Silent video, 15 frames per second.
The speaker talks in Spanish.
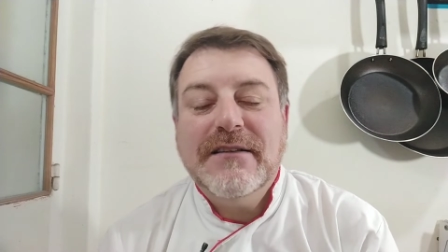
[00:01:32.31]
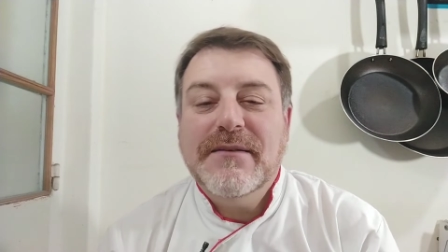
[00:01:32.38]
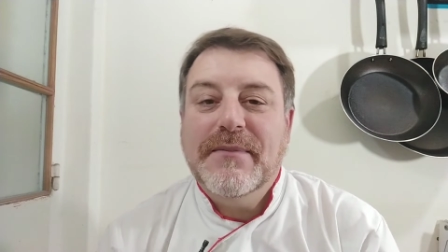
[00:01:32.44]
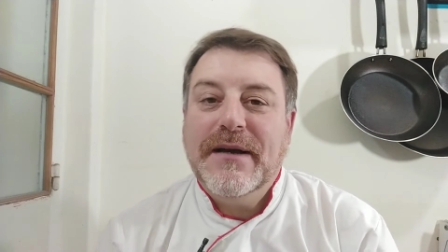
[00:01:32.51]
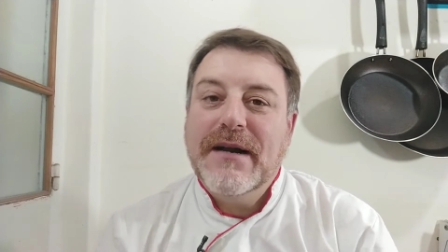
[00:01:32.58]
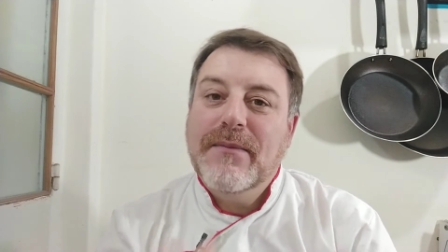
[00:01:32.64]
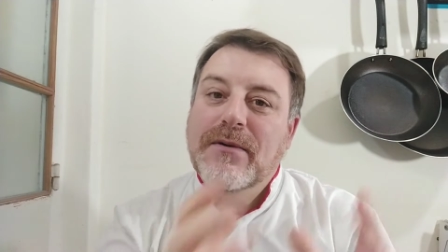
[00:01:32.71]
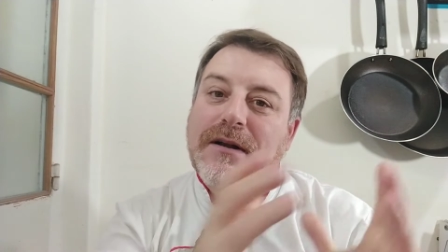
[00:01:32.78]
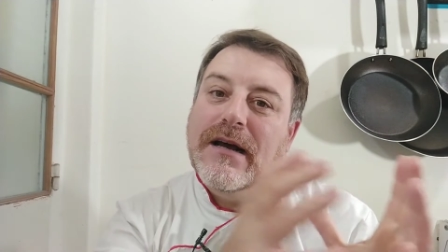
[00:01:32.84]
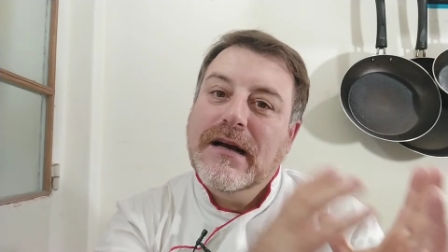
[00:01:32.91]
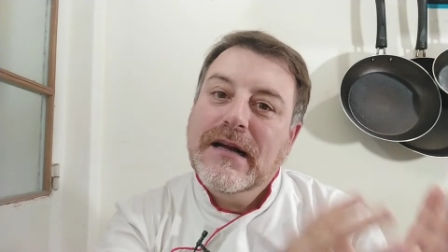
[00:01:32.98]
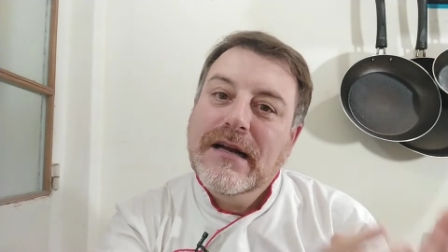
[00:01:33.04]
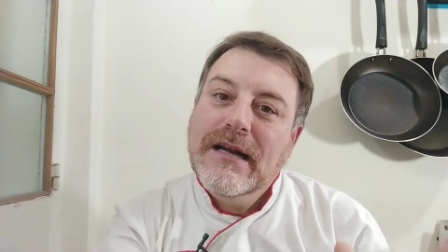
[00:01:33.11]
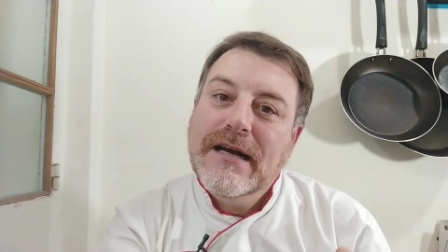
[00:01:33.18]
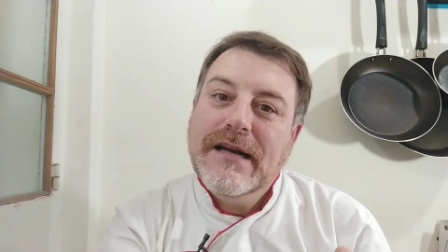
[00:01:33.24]
que separamos
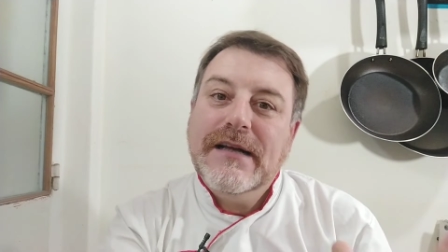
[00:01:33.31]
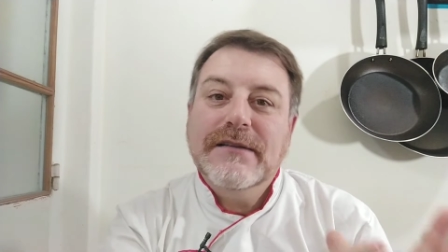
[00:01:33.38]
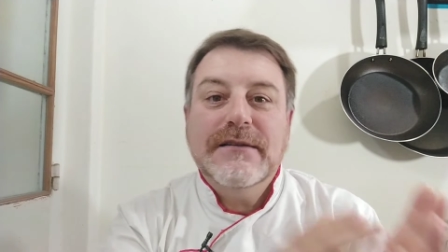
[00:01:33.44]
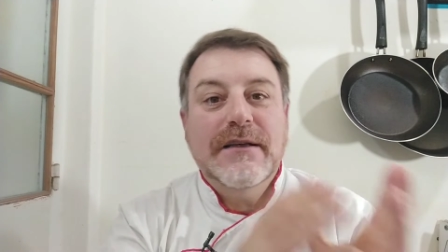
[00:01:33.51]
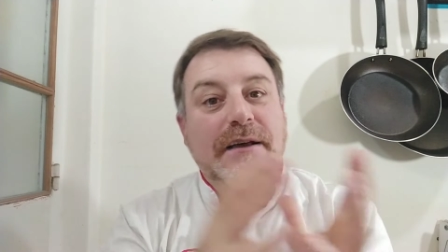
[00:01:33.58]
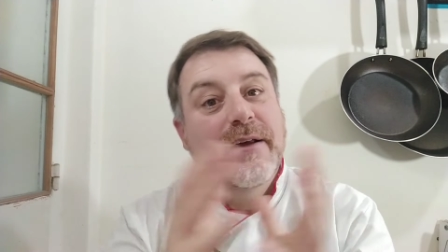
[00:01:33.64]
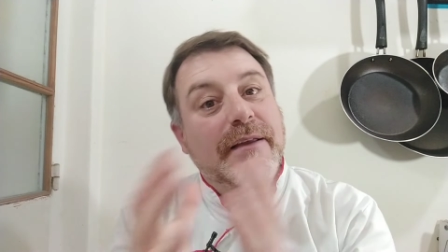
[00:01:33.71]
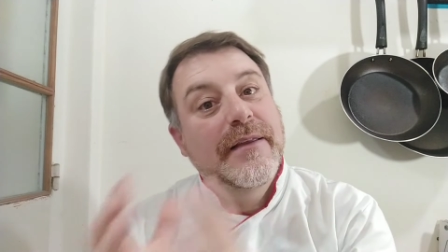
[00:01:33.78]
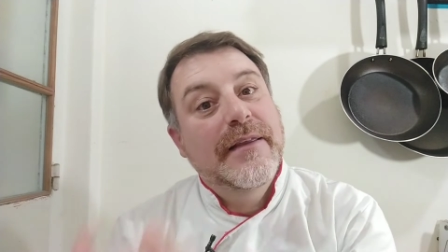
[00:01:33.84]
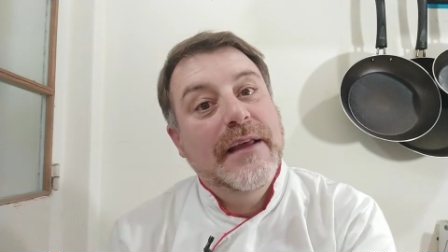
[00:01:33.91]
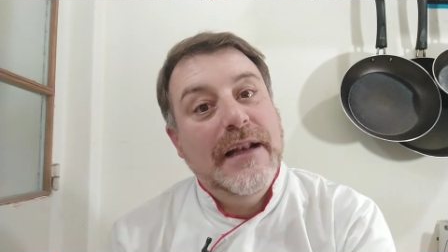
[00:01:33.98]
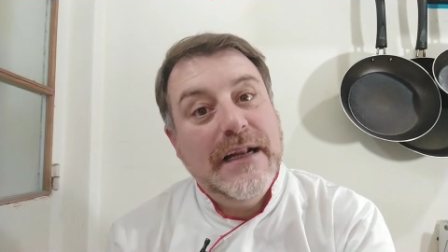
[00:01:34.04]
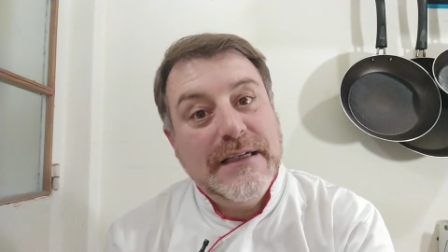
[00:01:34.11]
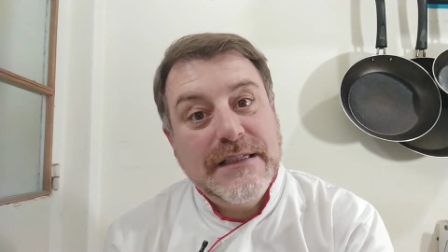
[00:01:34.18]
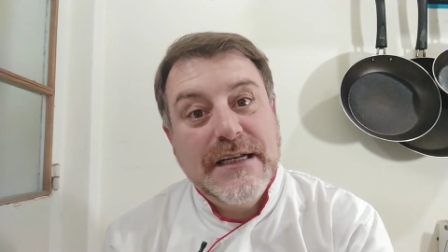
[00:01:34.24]
las claras
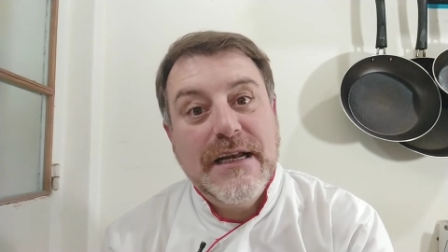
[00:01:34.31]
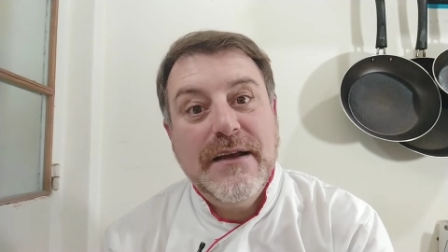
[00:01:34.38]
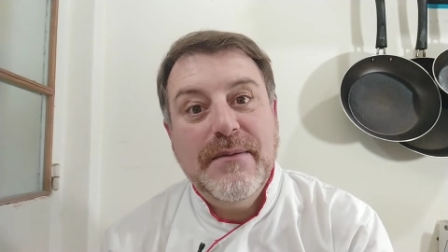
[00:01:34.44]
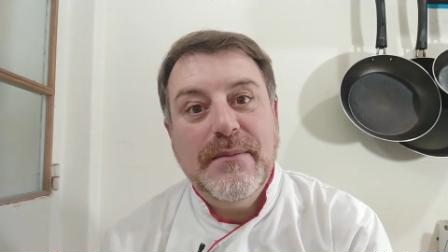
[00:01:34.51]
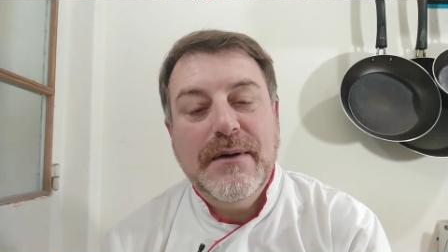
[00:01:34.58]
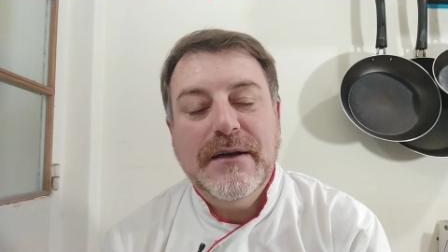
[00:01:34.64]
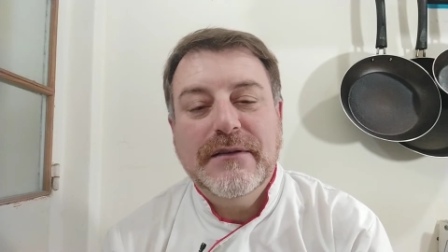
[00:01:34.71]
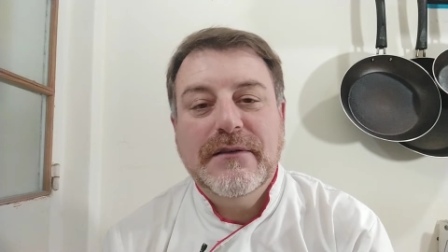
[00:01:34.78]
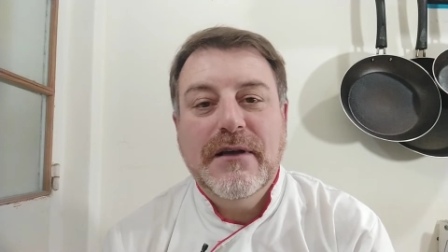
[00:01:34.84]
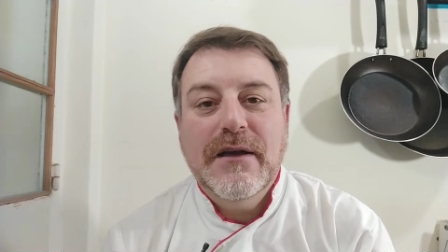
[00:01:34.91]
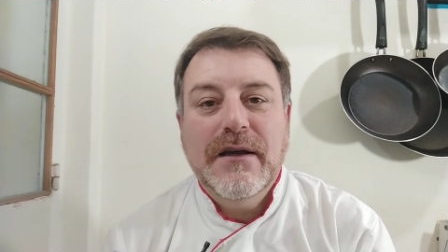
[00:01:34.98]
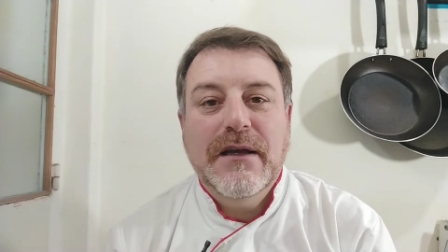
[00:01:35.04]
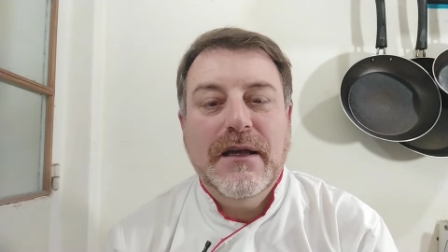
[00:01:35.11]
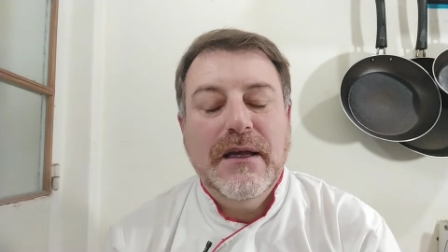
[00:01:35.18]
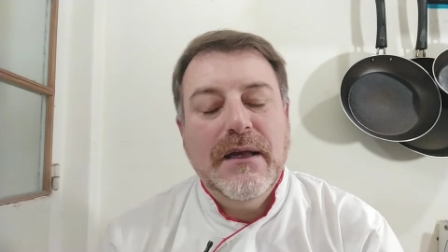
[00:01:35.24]
de las yemas
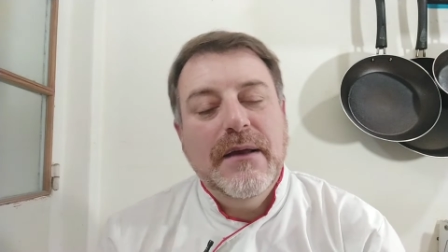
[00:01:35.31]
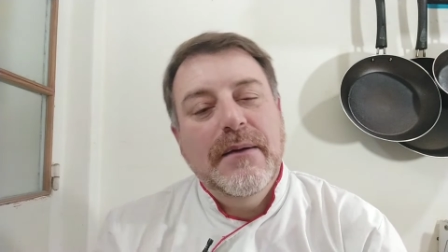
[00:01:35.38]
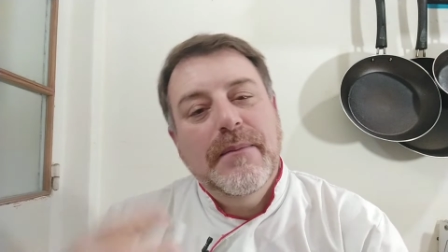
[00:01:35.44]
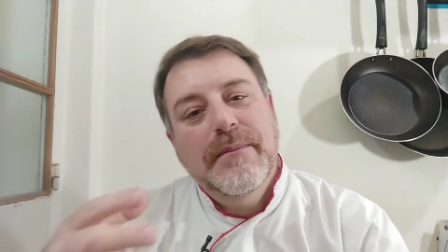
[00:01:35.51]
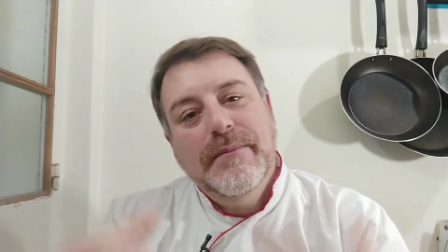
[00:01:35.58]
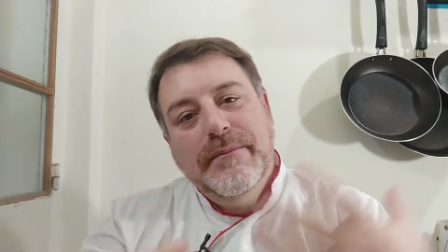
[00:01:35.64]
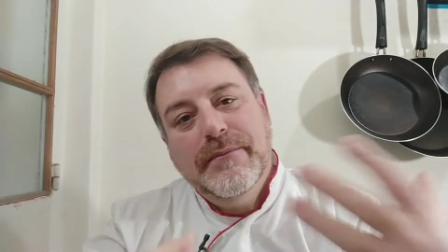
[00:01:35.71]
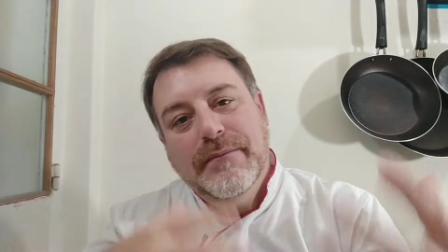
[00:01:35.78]
y